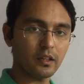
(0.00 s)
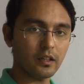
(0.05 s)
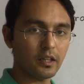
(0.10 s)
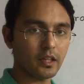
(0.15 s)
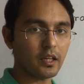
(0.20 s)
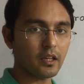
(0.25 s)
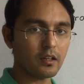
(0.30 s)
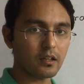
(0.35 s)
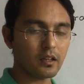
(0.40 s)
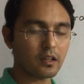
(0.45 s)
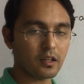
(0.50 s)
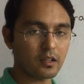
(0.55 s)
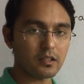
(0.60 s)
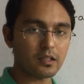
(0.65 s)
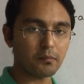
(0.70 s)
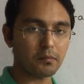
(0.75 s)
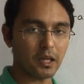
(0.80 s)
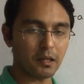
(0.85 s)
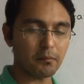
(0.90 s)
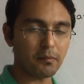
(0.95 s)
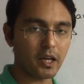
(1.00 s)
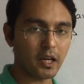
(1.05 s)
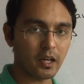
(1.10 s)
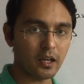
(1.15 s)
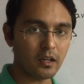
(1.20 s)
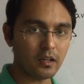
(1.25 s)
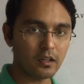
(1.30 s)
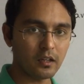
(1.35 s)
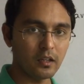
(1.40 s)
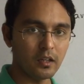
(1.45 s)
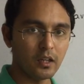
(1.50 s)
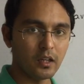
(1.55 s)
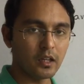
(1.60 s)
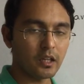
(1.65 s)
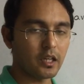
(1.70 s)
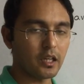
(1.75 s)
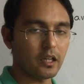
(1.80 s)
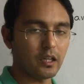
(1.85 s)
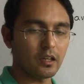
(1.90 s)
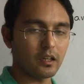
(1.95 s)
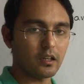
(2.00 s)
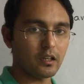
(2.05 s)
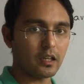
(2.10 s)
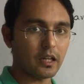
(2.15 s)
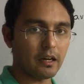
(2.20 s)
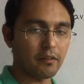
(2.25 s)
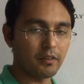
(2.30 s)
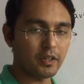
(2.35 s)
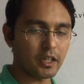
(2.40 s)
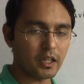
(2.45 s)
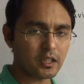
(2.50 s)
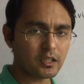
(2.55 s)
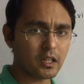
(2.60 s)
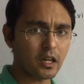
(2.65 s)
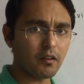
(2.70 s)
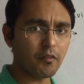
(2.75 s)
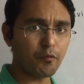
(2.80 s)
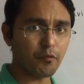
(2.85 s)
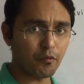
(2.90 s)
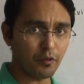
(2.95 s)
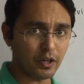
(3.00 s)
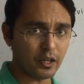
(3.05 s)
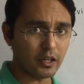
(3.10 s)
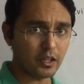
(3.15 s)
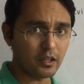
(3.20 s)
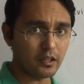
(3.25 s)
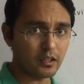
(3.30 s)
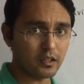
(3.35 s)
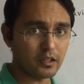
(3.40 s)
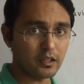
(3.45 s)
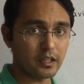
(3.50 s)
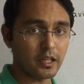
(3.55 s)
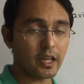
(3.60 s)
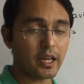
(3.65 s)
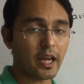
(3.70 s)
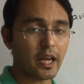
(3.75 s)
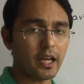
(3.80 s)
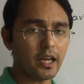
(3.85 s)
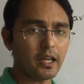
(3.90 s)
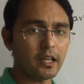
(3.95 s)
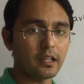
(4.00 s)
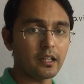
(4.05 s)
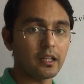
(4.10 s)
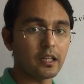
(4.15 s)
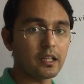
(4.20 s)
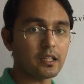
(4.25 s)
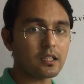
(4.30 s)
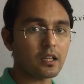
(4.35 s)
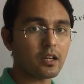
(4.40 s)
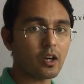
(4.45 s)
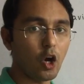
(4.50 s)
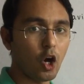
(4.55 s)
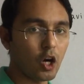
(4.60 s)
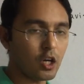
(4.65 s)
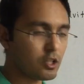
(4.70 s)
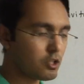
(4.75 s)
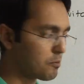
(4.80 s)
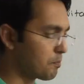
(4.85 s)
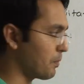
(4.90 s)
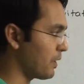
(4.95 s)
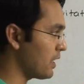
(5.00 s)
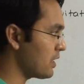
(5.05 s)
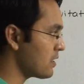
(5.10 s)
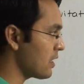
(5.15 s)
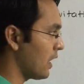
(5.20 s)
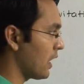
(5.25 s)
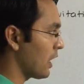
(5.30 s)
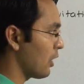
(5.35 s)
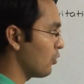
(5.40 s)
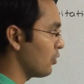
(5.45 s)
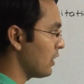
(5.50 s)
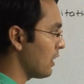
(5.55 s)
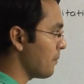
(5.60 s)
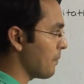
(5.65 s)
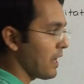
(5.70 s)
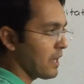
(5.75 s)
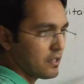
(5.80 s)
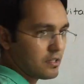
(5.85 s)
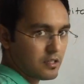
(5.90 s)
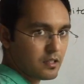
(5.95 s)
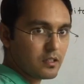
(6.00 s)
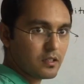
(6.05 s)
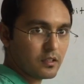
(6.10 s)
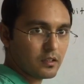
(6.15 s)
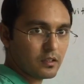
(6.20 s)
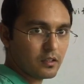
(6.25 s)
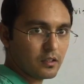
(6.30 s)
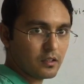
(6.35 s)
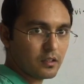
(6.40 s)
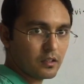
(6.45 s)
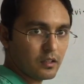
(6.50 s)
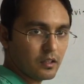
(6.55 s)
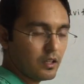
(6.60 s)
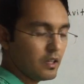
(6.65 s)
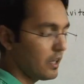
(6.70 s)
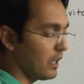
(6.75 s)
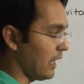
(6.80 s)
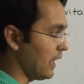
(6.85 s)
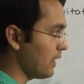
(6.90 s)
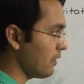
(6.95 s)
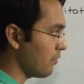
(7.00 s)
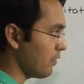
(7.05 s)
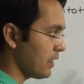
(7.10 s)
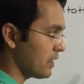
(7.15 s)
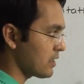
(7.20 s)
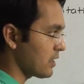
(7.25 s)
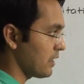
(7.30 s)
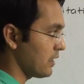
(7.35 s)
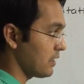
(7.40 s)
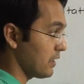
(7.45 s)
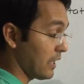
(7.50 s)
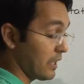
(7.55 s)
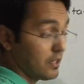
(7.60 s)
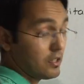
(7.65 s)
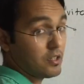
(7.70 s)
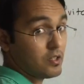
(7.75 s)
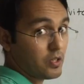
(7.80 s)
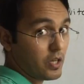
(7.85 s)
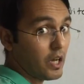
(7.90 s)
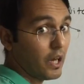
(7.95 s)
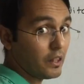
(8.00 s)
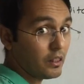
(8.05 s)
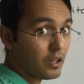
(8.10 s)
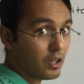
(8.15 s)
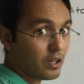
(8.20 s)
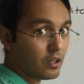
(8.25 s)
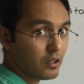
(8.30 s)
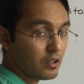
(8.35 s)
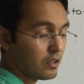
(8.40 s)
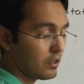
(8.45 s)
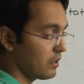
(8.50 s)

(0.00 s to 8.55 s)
theek hai concept dhyan mein aaya ki gravitational field ye kya hai region or space around the mass in which yani jiske andar